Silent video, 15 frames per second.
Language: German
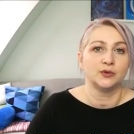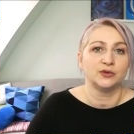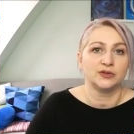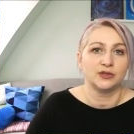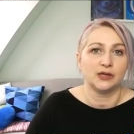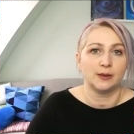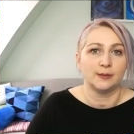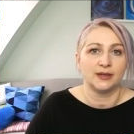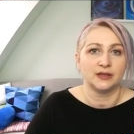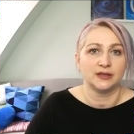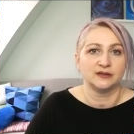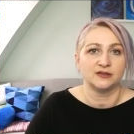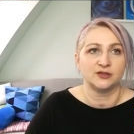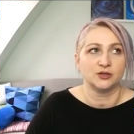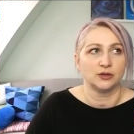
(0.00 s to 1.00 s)
Unternehmen
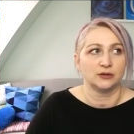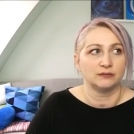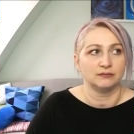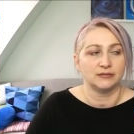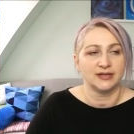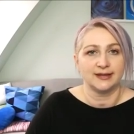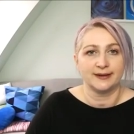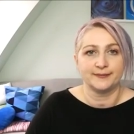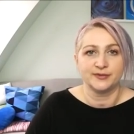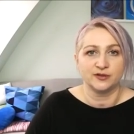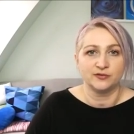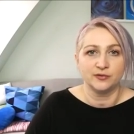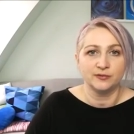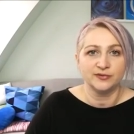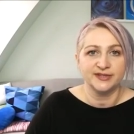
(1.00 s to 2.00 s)
jetzt schon, ich glaube,
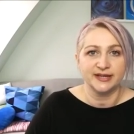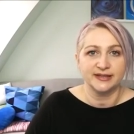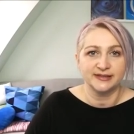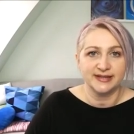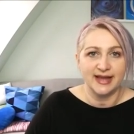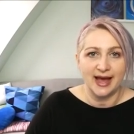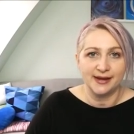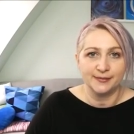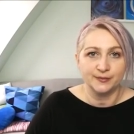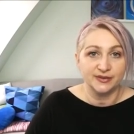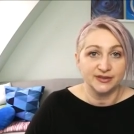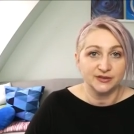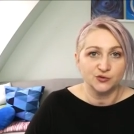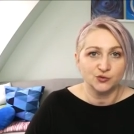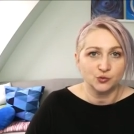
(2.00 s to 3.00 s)
seit fünf, sechs Jahren,
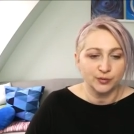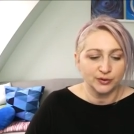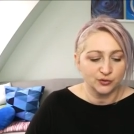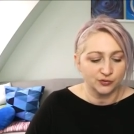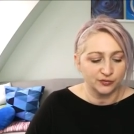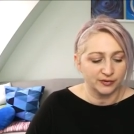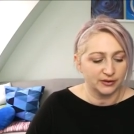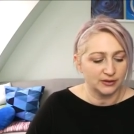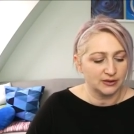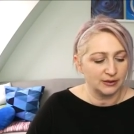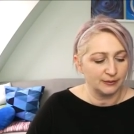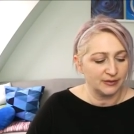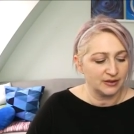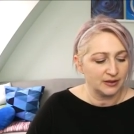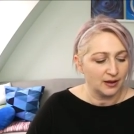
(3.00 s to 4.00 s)
bin super zufrieden
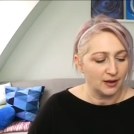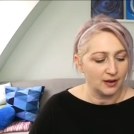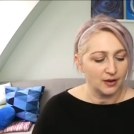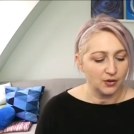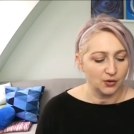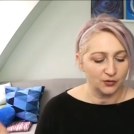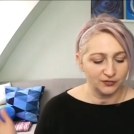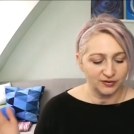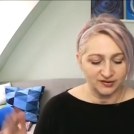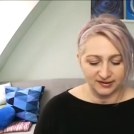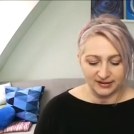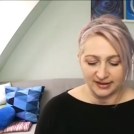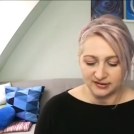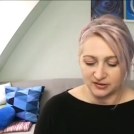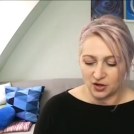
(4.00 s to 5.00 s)
damit. Und wie sie
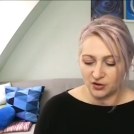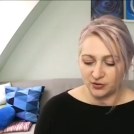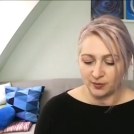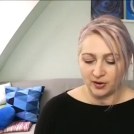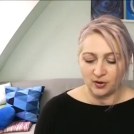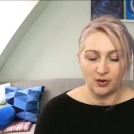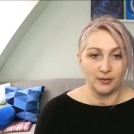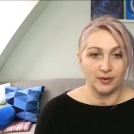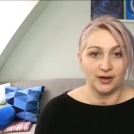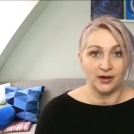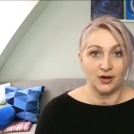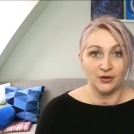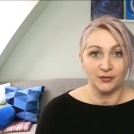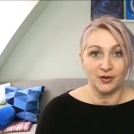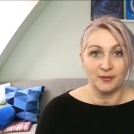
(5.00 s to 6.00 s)
das rausbekommen, äh,
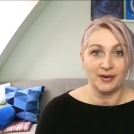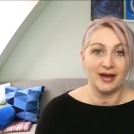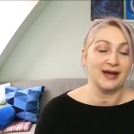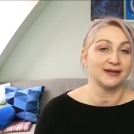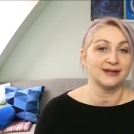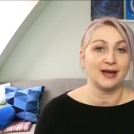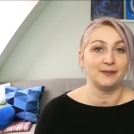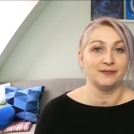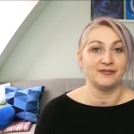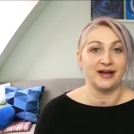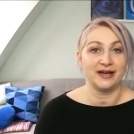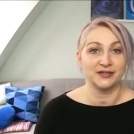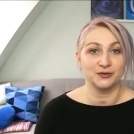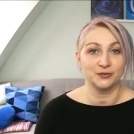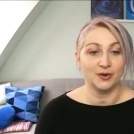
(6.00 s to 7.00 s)
rausgebracht haben,
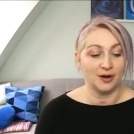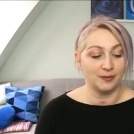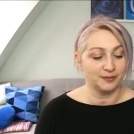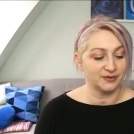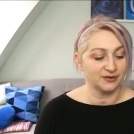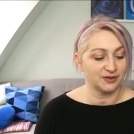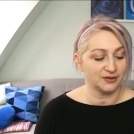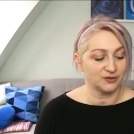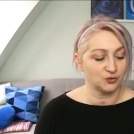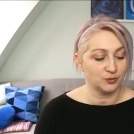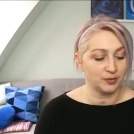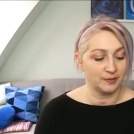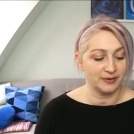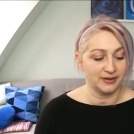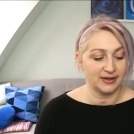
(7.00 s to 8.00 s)
war ich überhaupt äh,
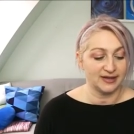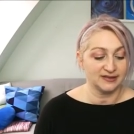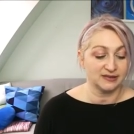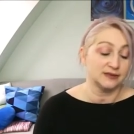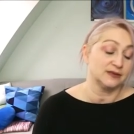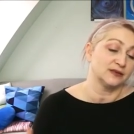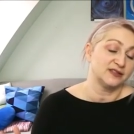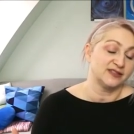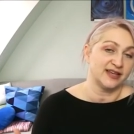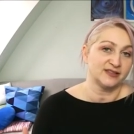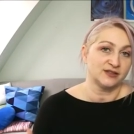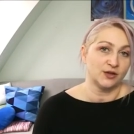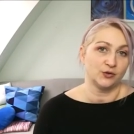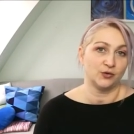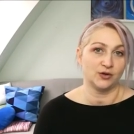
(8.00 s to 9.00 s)
super begeistert.
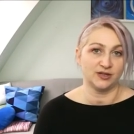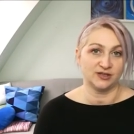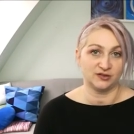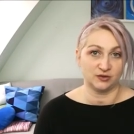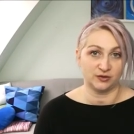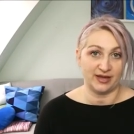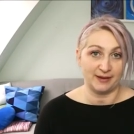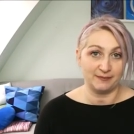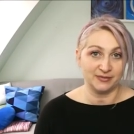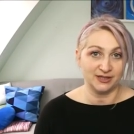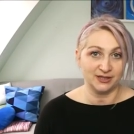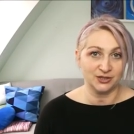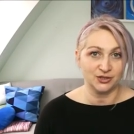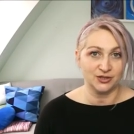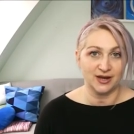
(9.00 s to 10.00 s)
Zuerst natürlich
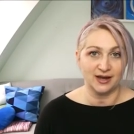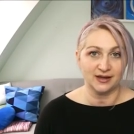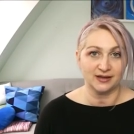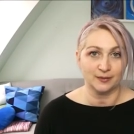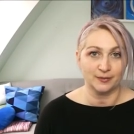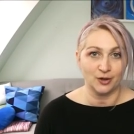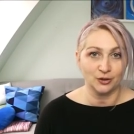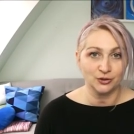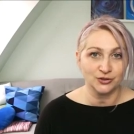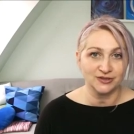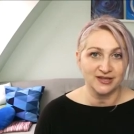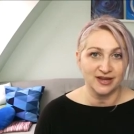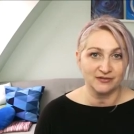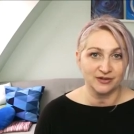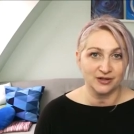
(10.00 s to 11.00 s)
skeptisch, ja, ich habe auch
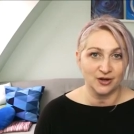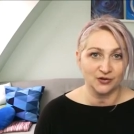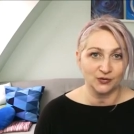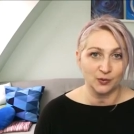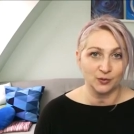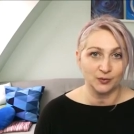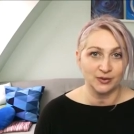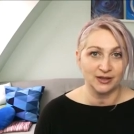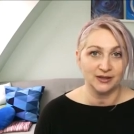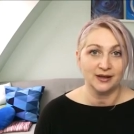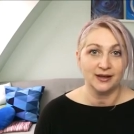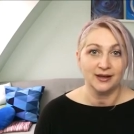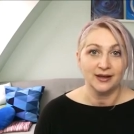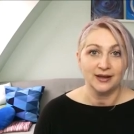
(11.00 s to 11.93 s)
schon sehr viel ausprobiert,